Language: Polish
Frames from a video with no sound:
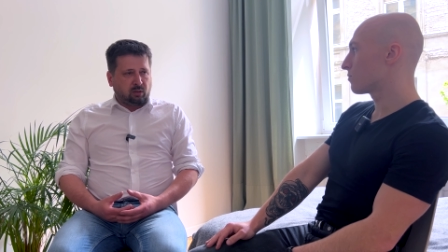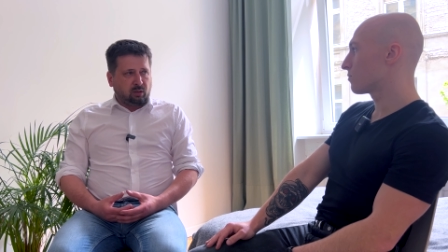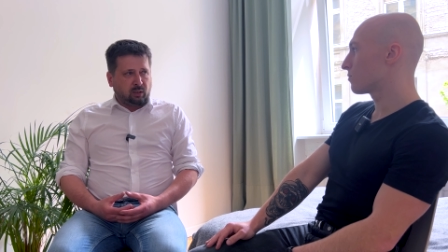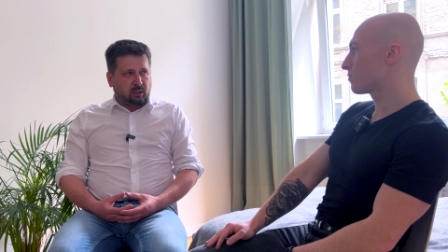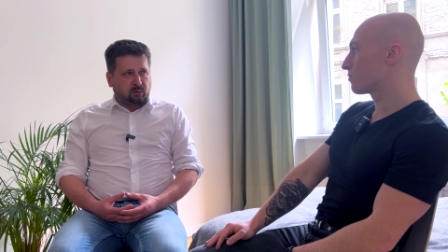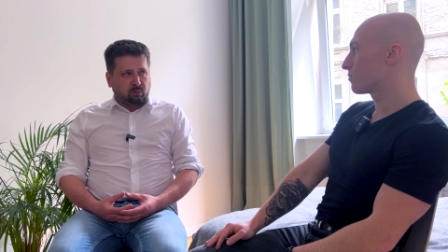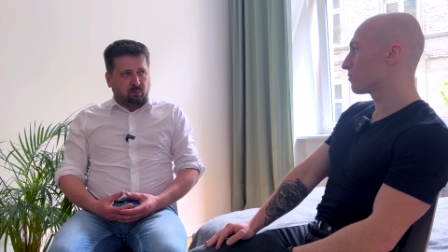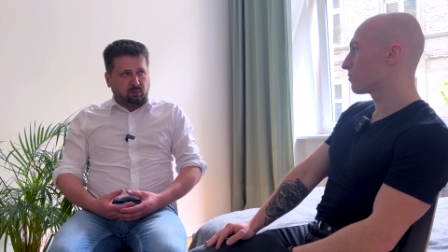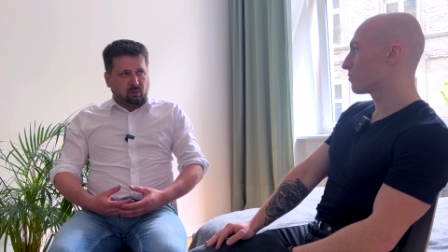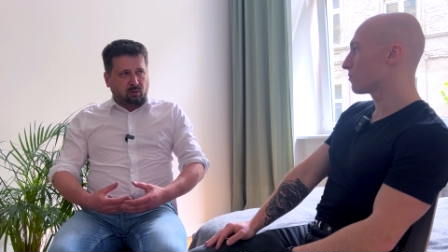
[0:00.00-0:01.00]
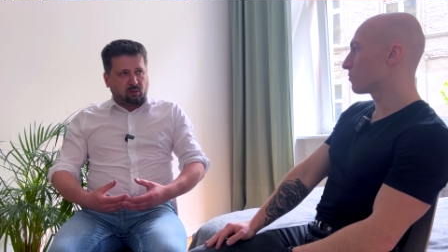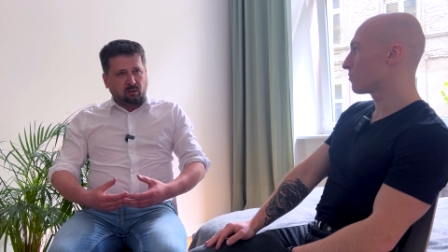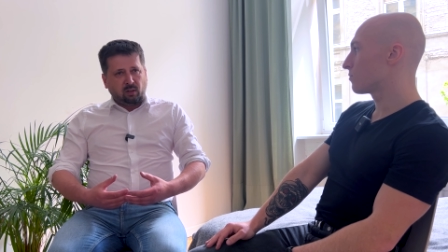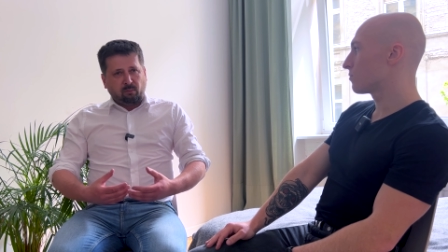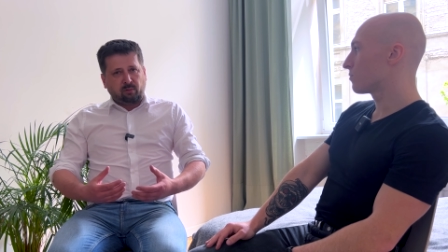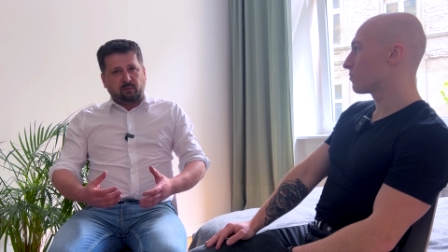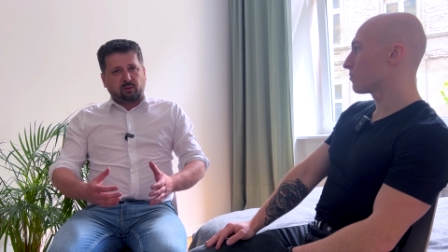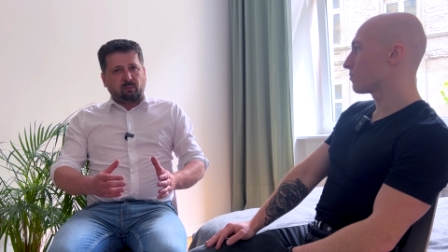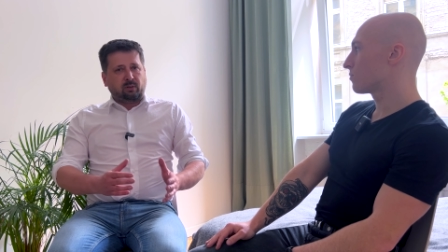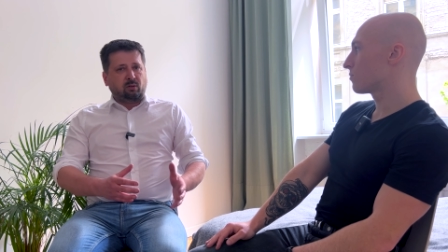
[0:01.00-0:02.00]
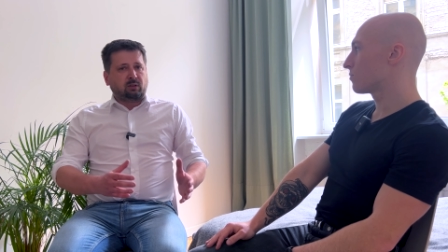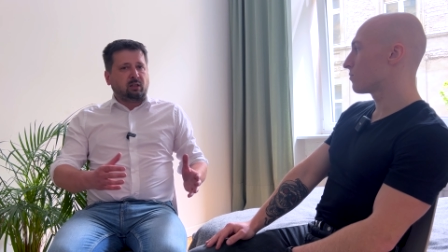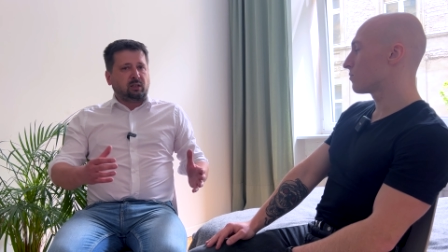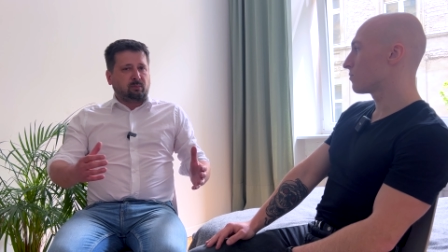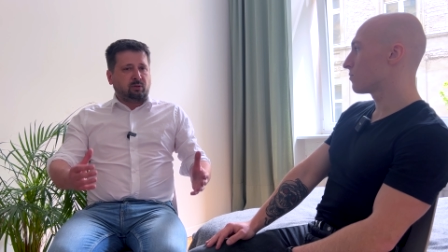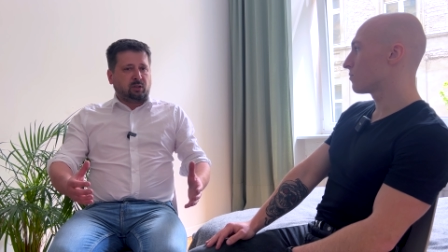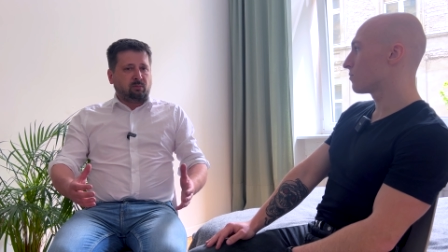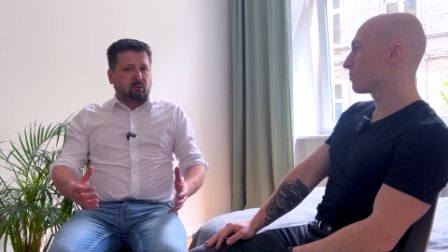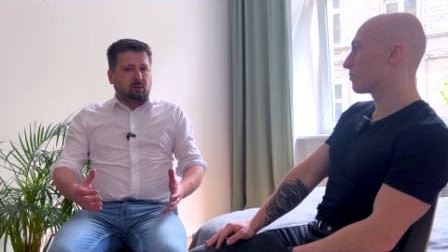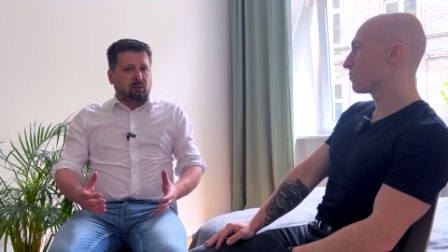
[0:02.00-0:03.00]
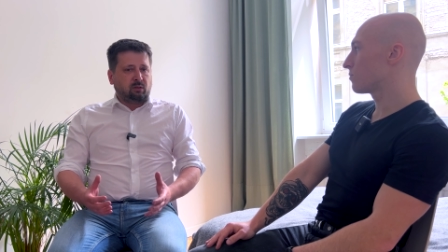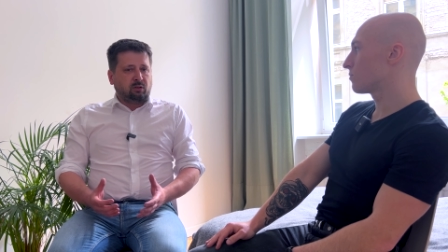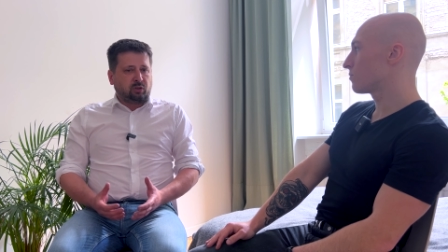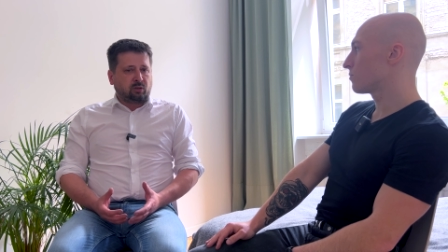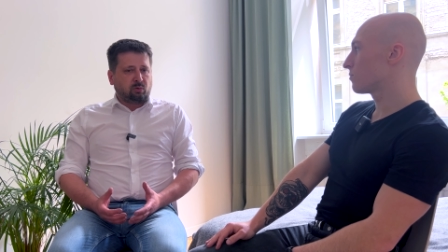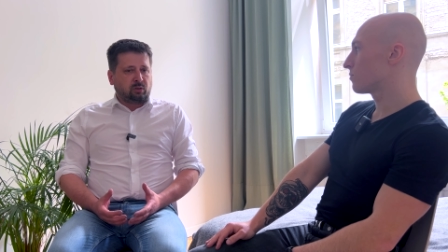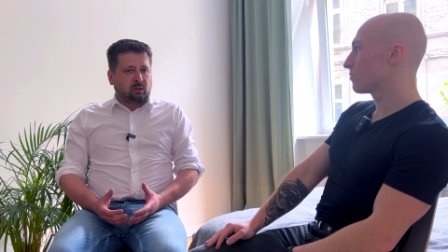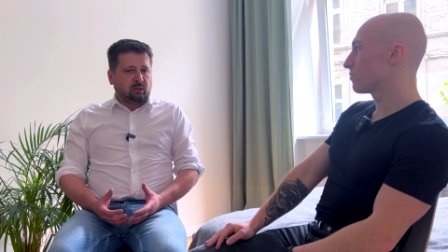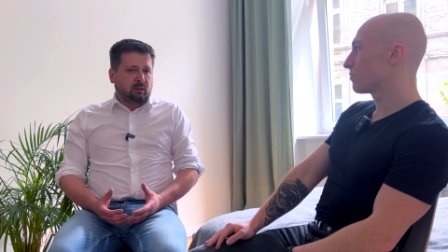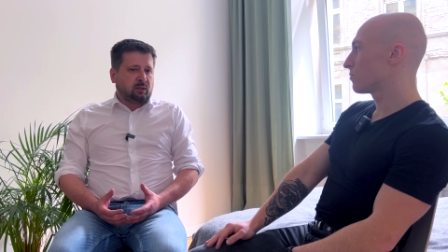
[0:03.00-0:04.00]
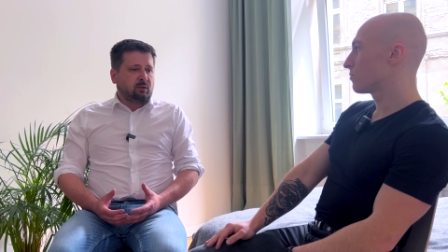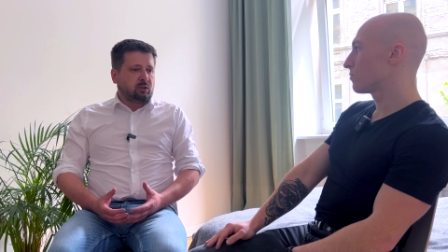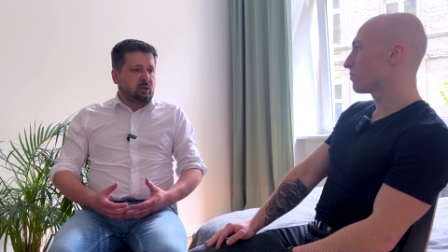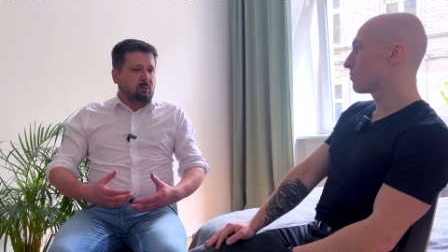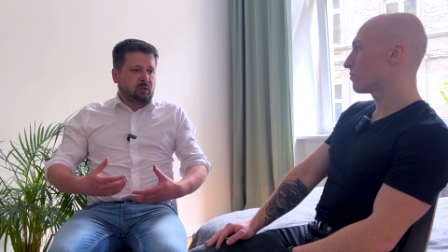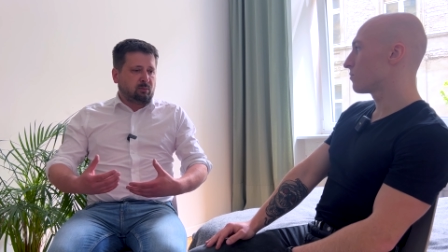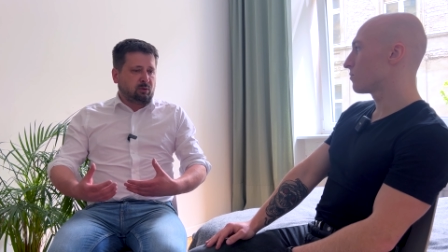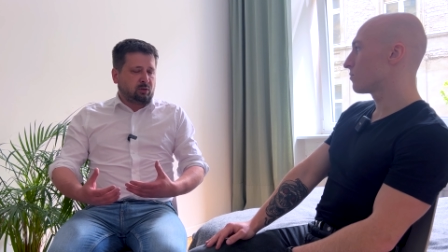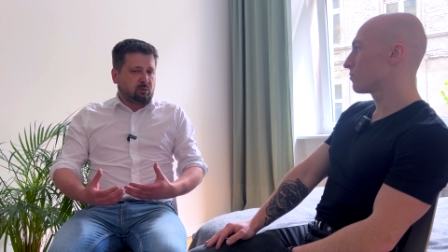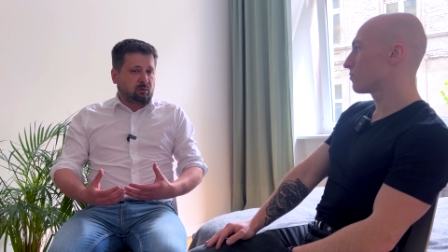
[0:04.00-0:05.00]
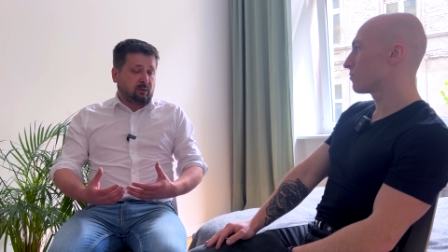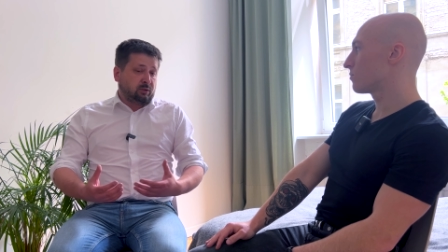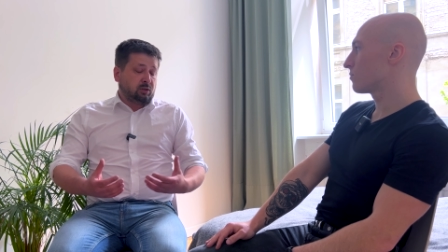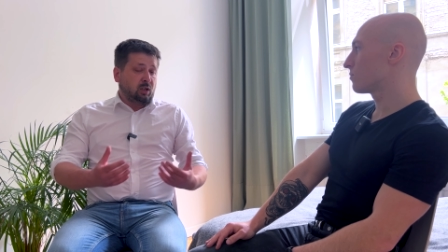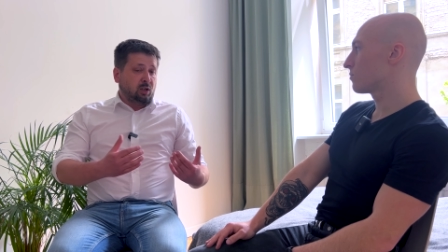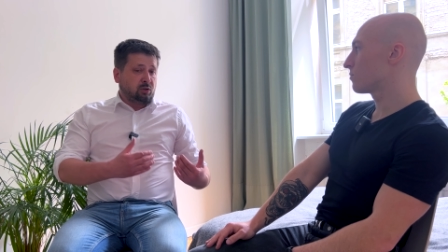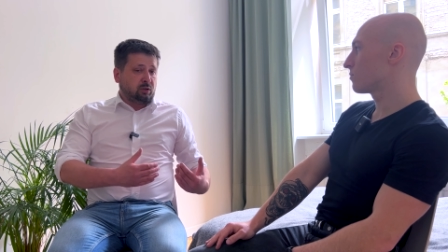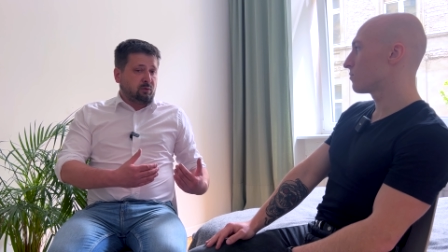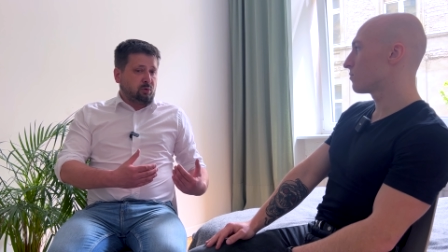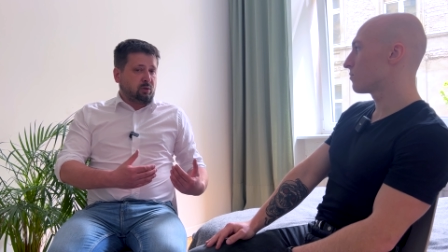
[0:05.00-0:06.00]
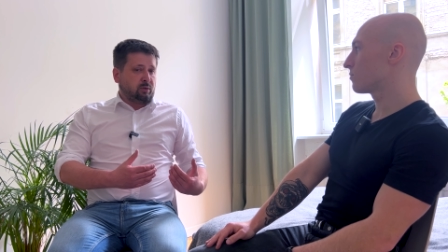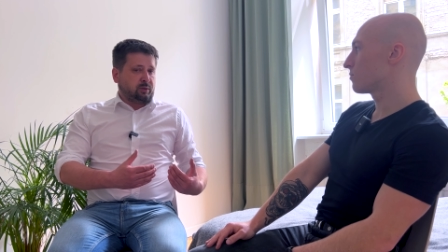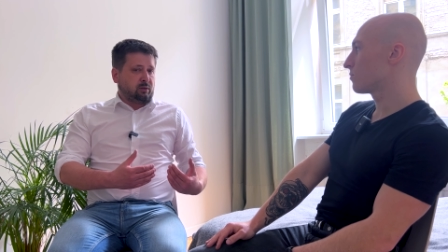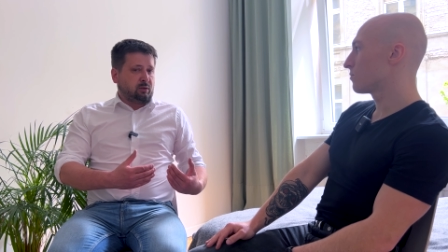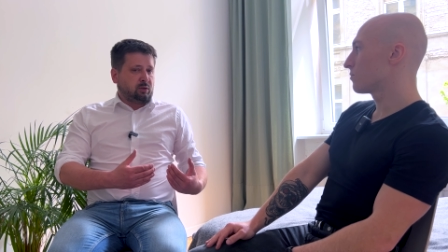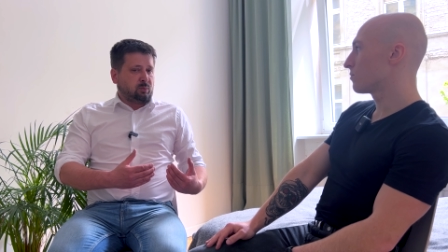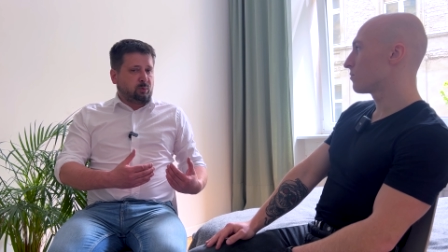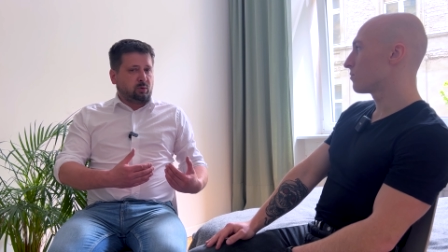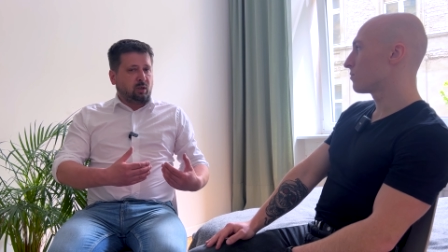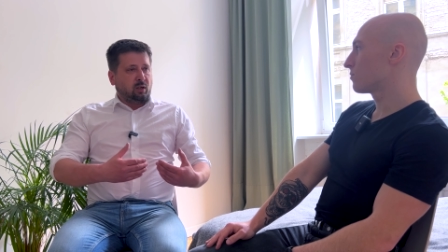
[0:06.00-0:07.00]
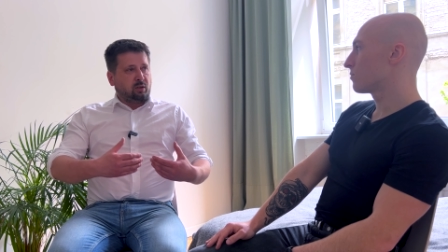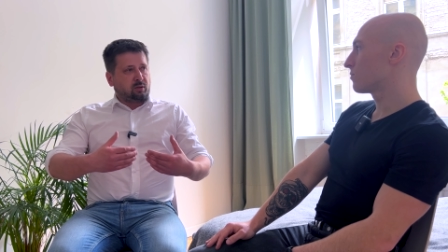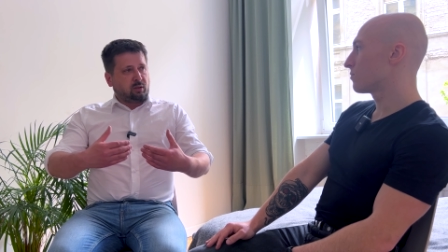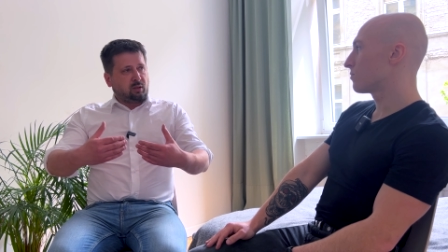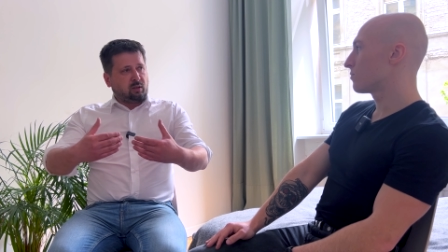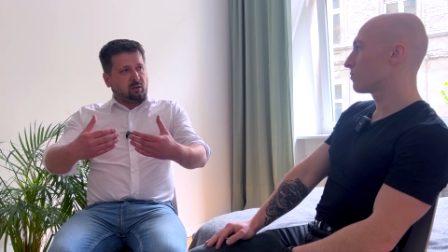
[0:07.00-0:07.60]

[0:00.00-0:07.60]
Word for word: hejtu, to powiesz, dobra, okej, okay, nie będziemy e, niczego już dalej nagrywać i nie będziemy też o to walczyć, czy też w drugą stronę chcesz pójść, że